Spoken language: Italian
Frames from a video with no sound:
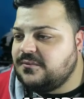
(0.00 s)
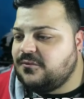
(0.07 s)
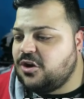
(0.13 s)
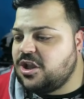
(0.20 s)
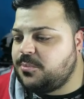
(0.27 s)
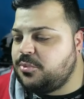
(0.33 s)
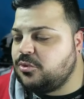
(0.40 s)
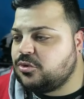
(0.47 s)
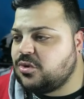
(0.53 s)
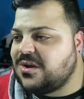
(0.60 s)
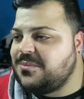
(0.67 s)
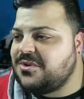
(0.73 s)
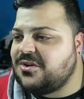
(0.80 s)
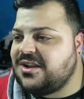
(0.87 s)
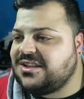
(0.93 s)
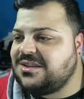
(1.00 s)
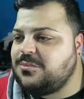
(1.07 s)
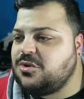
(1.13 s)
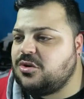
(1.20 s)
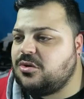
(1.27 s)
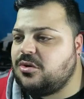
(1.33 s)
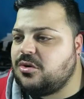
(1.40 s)
Voglio appunto capire un
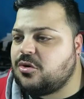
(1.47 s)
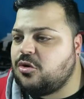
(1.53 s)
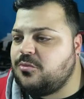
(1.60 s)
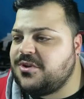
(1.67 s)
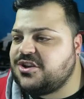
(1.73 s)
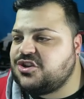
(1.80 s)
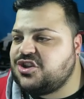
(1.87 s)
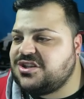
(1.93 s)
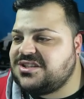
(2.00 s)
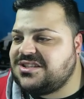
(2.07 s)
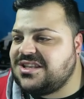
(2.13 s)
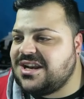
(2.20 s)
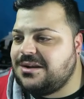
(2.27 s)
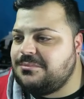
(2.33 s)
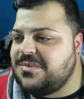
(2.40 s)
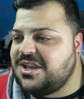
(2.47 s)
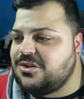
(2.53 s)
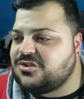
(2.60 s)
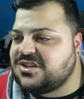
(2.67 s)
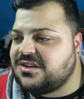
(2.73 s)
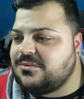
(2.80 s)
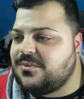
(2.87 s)
attimino come gestire al
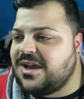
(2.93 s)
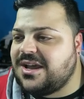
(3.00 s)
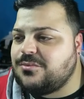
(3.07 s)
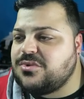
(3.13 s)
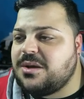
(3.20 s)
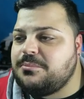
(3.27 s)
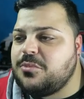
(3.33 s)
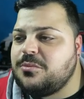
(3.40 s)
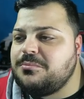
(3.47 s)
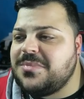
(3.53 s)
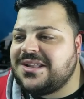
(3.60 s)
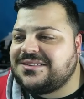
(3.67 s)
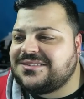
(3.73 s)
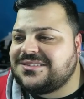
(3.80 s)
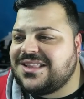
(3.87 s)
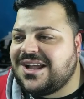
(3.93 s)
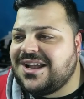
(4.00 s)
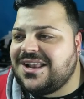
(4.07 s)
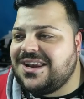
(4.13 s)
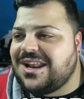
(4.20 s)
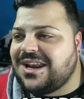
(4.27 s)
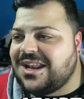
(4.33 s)
meglio Una
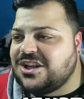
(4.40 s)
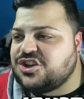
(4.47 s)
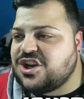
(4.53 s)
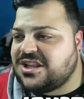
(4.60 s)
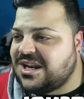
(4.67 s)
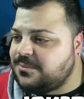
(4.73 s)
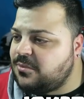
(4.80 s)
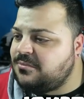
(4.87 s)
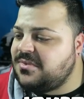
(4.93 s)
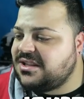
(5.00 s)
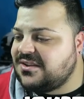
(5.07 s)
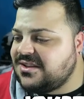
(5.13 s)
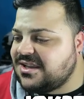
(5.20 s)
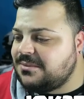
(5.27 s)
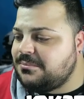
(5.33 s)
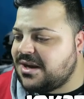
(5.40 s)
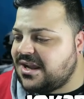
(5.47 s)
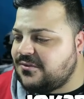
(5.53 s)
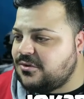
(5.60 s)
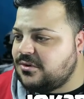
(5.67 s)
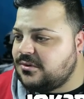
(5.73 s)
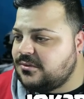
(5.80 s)
bombetta, l'ha lanciata una bombetta, vedi che
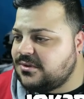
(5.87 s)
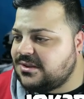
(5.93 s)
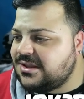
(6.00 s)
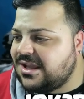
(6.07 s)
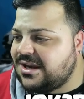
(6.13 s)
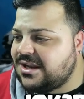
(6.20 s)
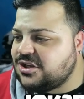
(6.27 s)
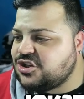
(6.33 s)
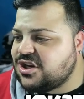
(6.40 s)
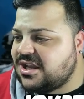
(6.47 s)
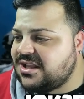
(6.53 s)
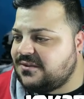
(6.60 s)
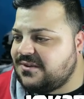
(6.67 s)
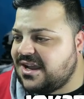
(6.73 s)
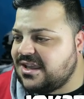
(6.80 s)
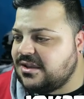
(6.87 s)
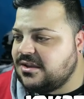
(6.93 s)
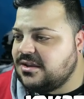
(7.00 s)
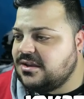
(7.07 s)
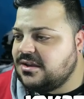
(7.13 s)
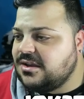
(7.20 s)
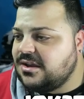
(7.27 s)
bravo, l'ha lanciata, vai.
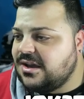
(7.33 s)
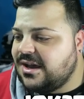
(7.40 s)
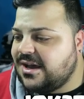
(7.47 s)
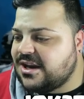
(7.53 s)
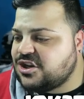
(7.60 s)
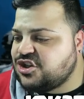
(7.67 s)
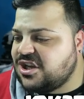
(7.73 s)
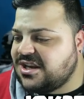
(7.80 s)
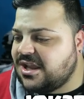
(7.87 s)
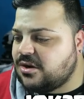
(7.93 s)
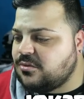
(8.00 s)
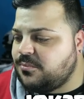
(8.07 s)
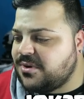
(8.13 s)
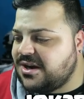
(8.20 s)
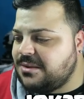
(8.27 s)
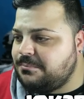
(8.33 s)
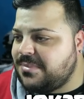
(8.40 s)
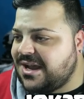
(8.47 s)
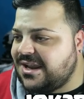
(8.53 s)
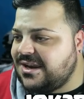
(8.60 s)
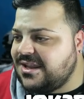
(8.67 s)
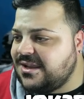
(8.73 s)
Arcieri a rompere le
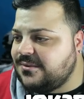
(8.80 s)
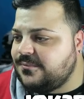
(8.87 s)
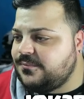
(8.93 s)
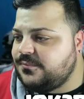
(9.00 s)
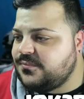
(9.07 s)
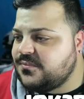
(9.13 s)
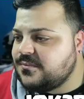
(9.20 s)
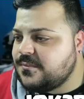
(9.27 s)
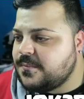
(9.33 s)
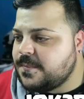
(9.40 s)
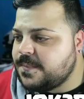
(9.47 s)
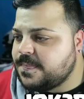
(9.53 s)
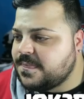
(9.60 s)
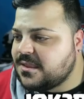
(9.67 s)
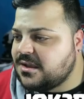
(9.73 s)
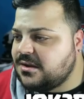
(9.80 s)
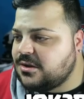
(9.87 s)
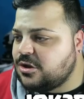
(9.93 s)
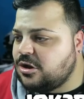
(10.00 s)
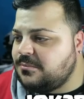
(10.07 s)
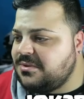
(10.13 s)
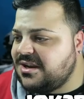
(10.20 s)
balle.
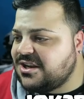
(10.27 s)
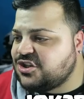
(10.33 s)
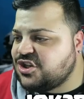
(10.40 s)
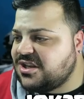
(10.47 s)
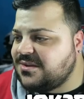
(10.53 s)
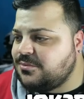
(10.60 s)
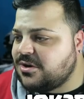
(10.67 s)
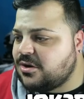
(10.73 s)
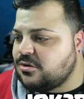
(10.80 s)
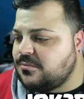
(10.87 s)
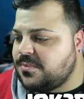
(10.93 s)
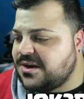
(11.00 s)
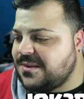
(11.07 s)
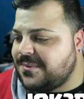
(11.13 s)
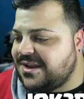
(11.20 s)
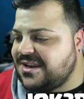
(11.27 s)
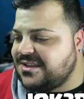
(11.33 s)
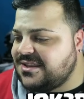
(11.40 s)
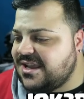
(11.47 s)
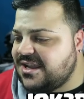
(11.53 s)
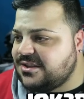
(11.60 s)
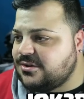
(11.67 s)
Goblin lancieri pure a rompere le palle
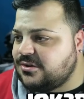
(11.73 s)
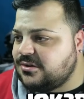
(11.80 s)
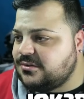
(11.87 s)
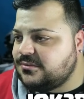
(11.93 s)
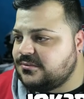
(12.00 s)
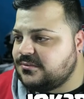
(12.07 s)
dietro.